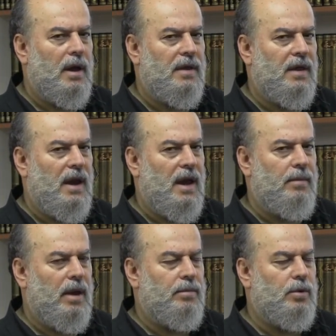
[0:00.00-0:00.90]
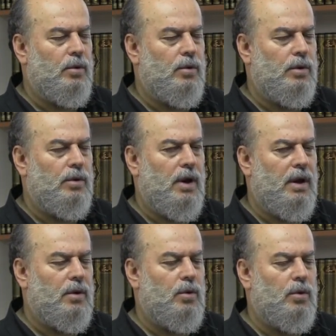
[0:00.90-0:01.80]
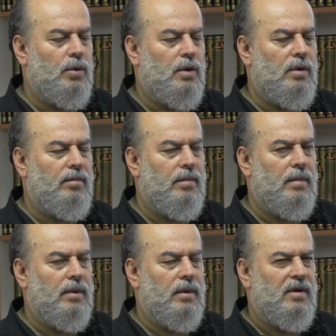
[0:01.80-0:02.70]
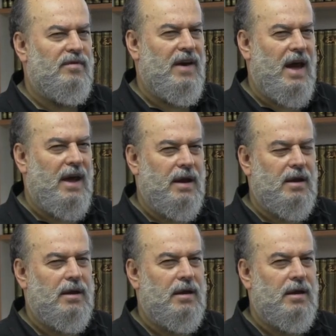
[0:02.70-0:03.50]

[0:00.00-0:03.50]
هذا العام يبدو أنه راح يكون فارق